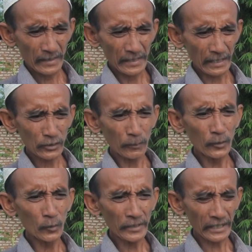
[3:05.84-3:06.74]
yang
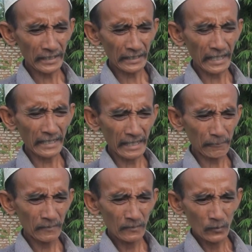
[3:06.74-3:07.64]
sebelumnya saya
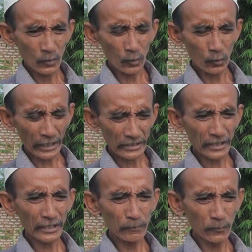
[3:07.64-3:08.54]
tanam ukuran
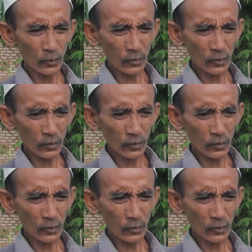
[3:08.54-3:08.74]
1000